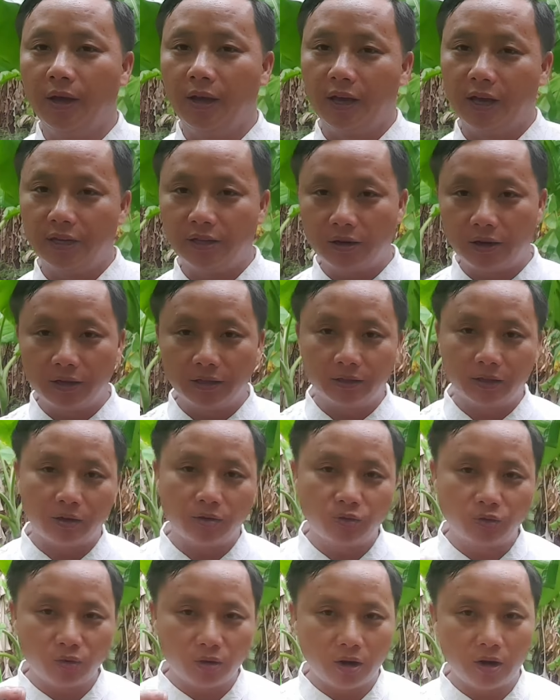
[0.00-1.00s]
ai cho lên tới
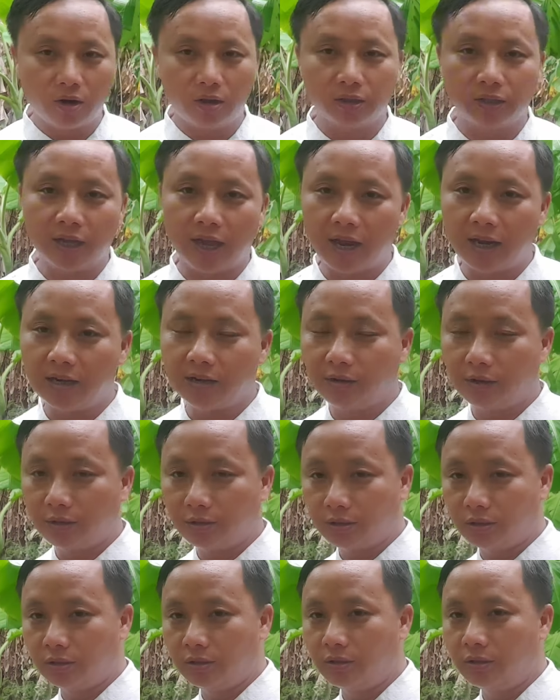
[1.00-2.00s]
nó nó lọt thả lên nó
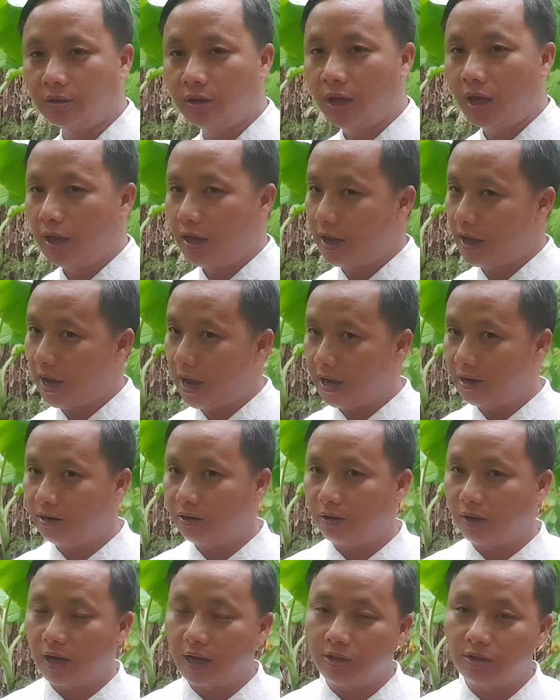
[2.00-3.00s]
xứ ai hay
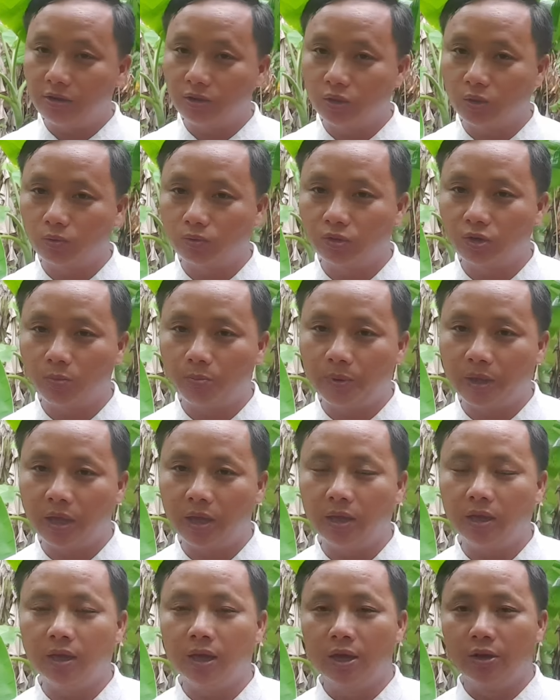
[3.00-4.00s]
nó cá nhau dùng cho
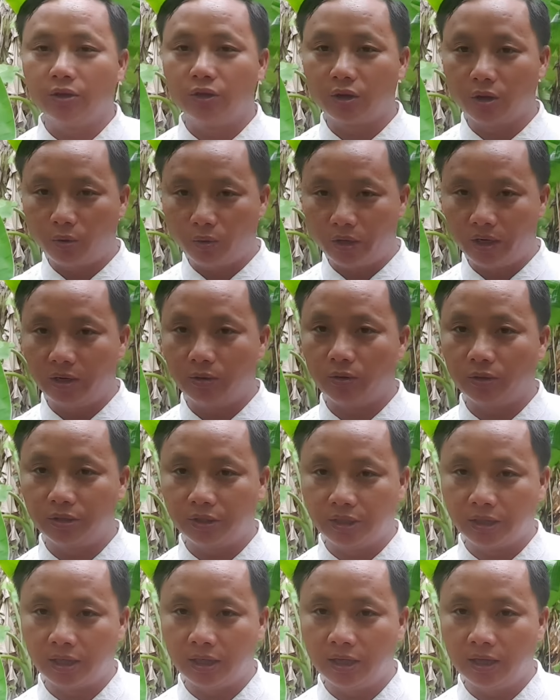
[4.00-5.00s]
pe cho ôn nhiều
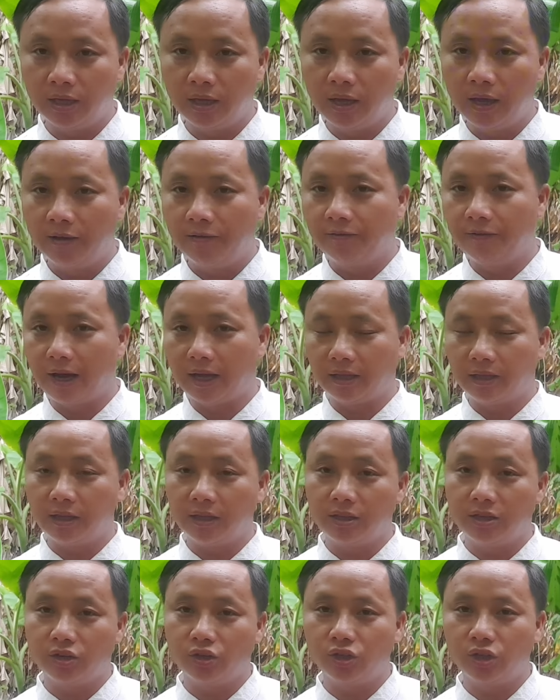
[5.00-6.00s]
gì và thiết
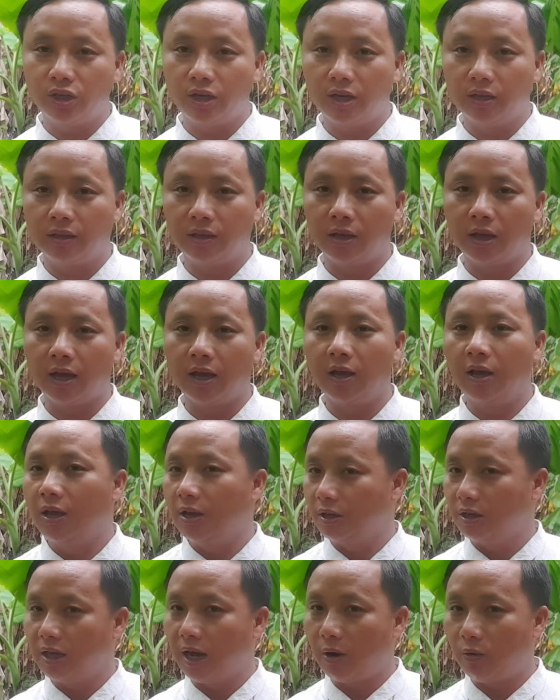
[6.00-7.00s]
chỉ xia thì
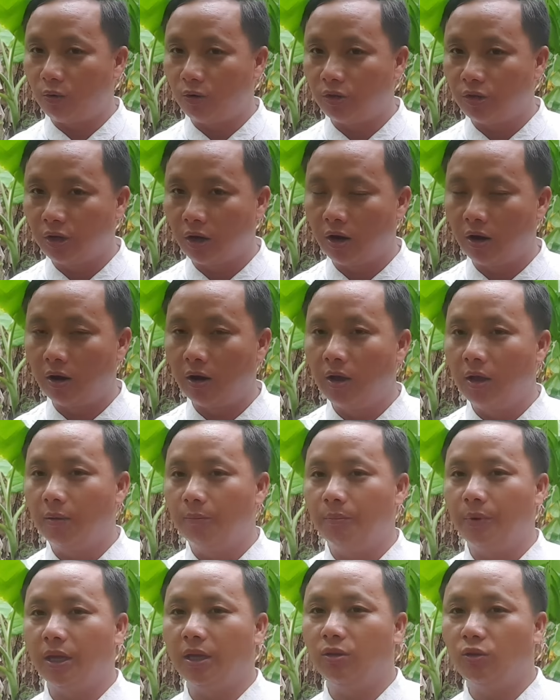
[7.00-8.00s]
dạo ở do
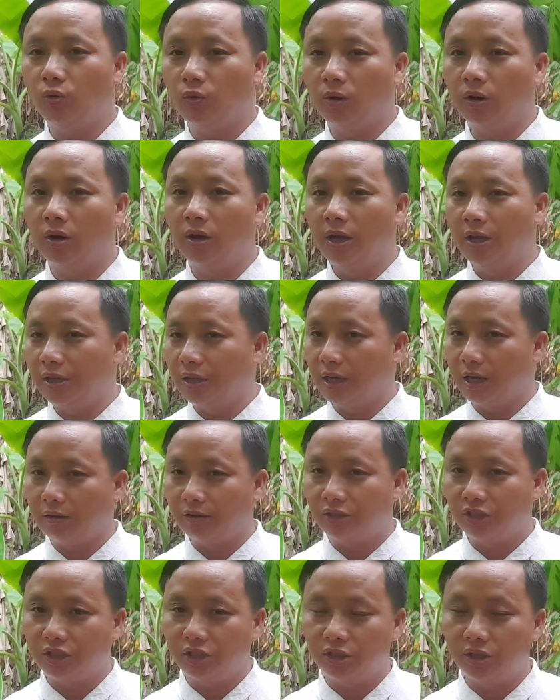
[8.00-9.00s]
pe dùa dạo
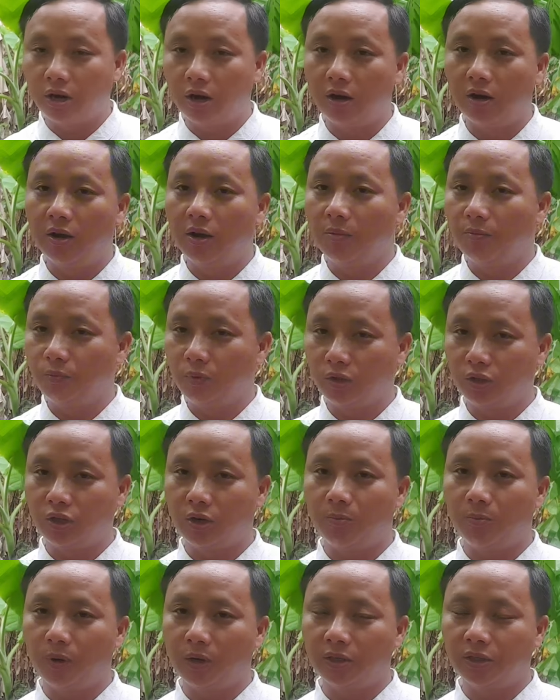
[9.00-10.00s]
chỉ do mà cho
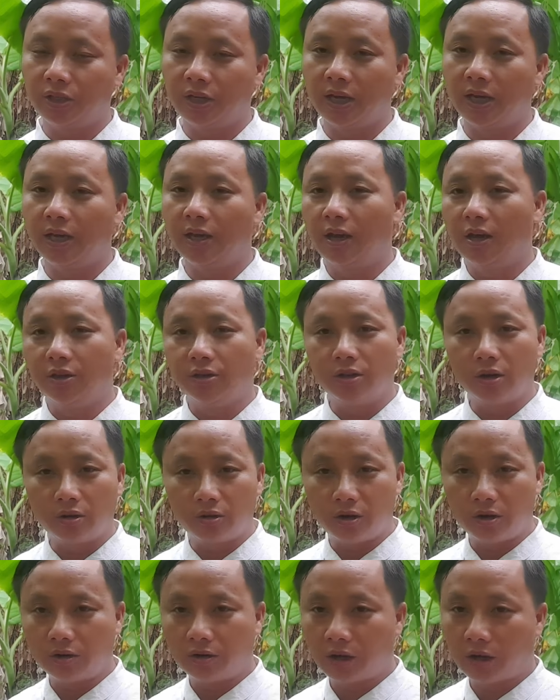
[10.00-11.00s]
bỏ chê giờ
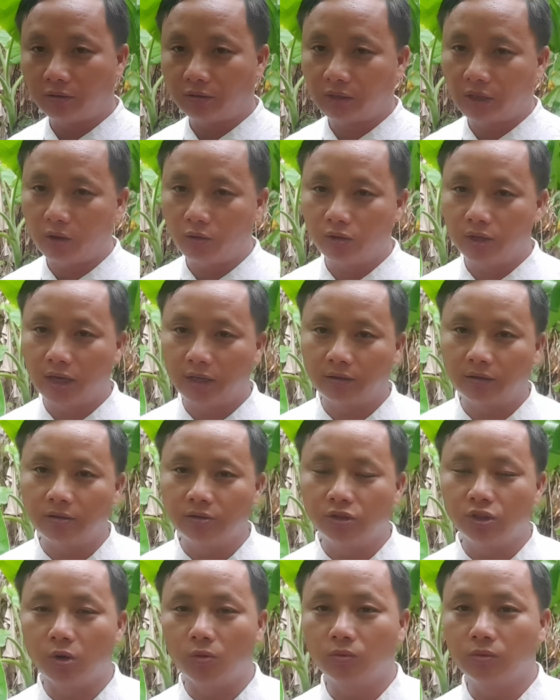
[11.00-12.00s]
có khẩu tàu giờ từ
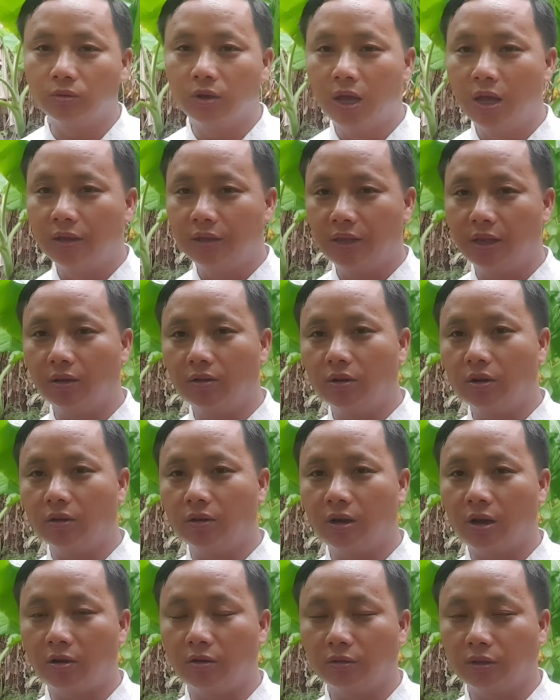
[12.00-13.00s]
rong thế có
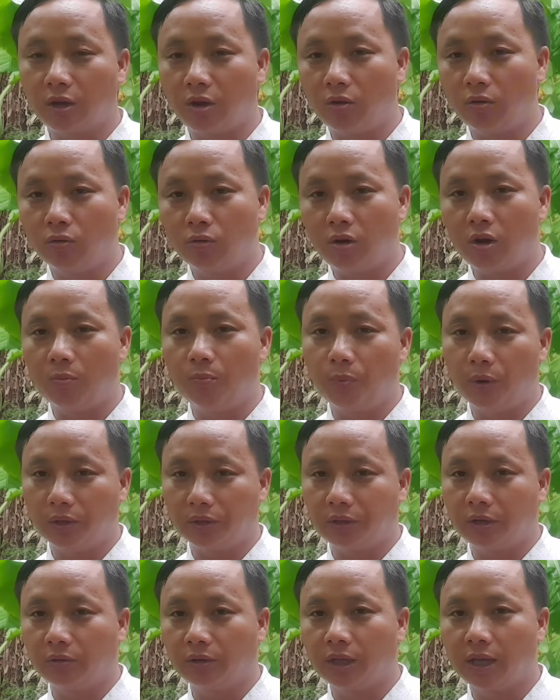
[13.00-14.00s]
khẩu tàu có bỏ
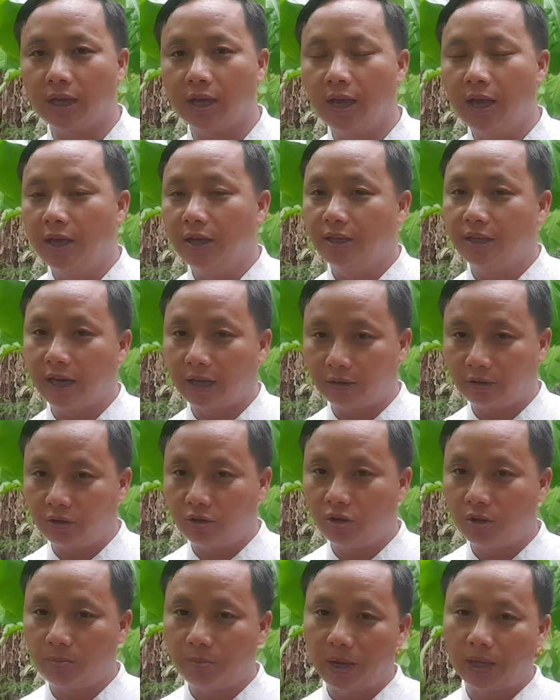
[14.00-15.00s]
tàu thì giờ từ
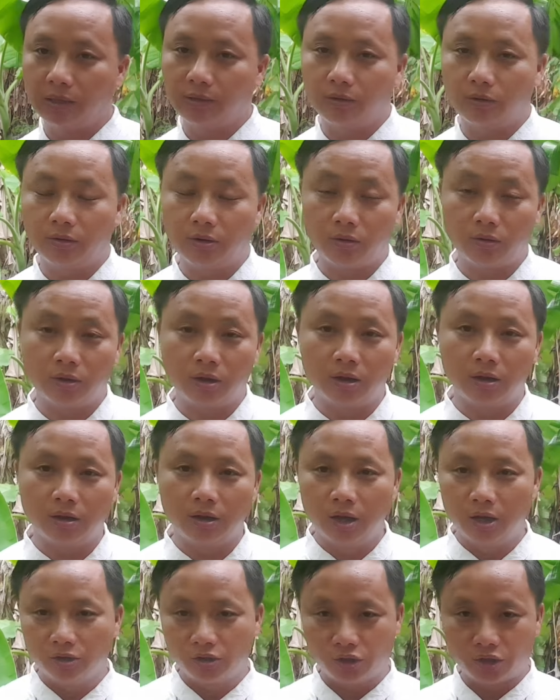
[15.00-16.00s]
hiệp ba tàu đó có
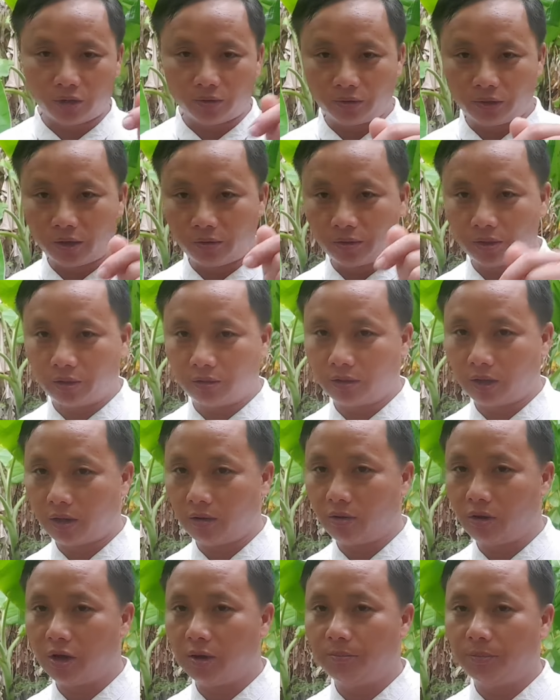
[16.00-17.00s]
sơn tàu sơn tàu
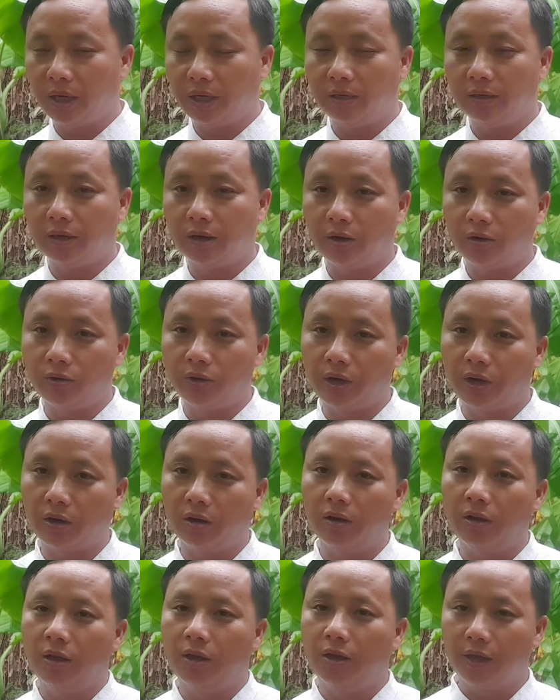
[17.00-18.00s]
khó mấy cho họ nọ,
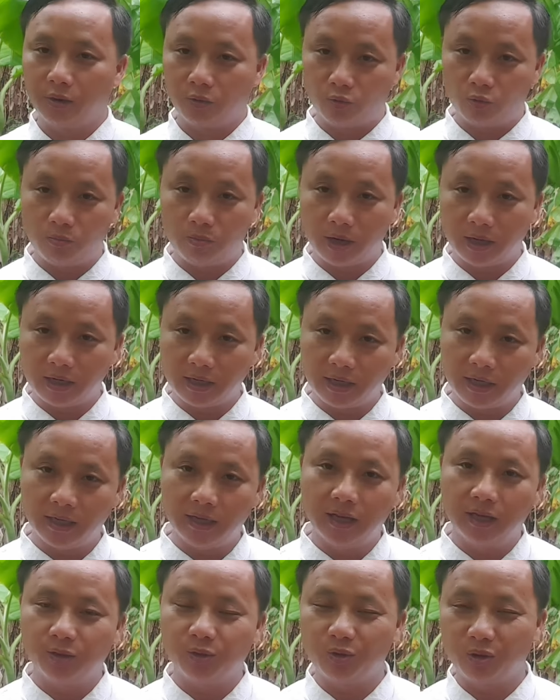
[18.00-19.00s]
cũng mà đi
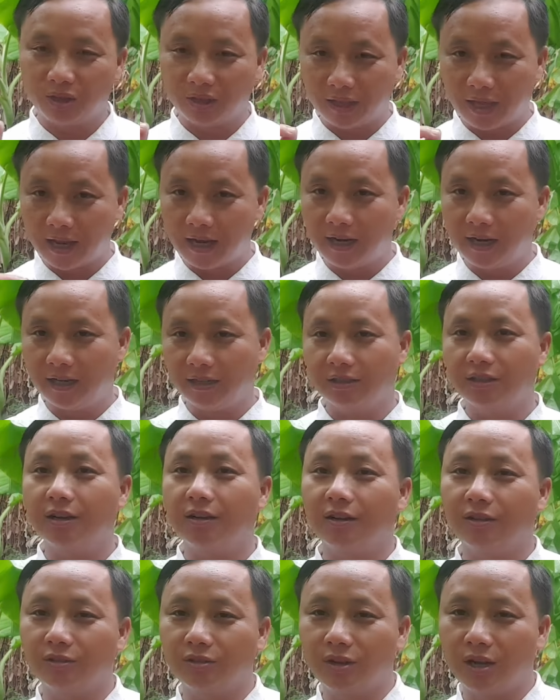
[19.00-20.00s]
tôi té này sợ
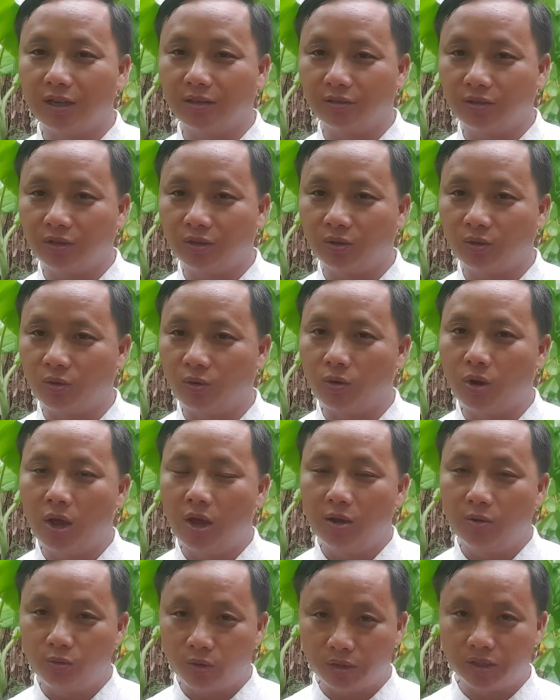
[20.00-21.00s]
là tôi lên sợ tụ
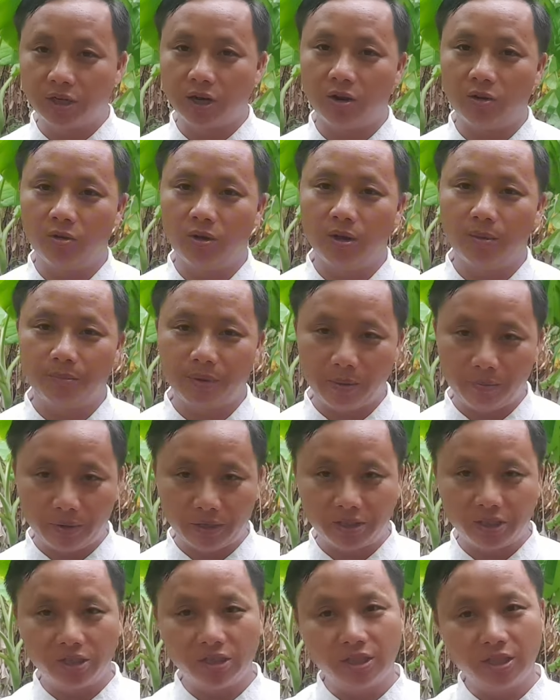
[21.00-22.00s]
và cho bên mà
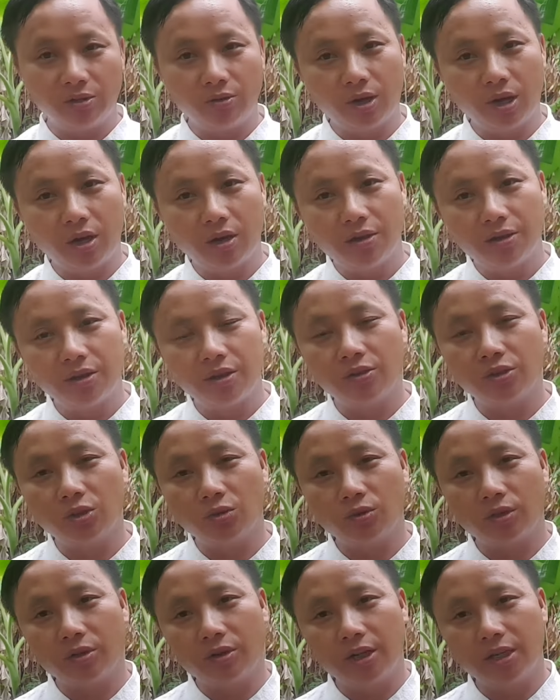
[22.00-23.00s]
xin chỉ đoa nhớ rong
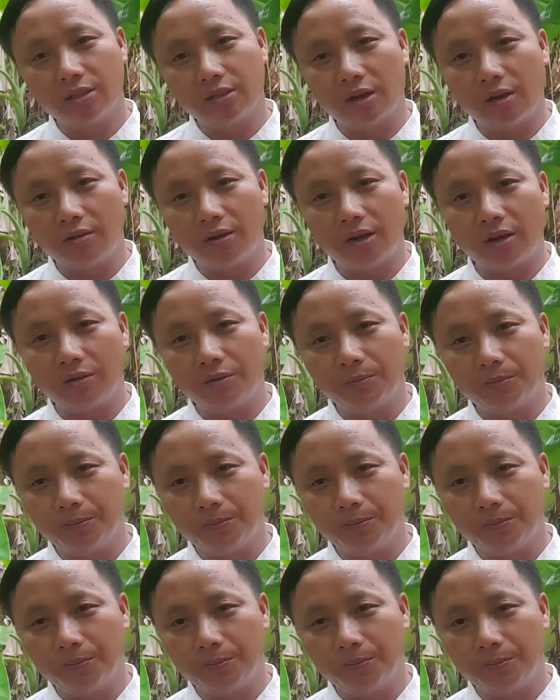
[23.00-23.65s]
tàu này sao là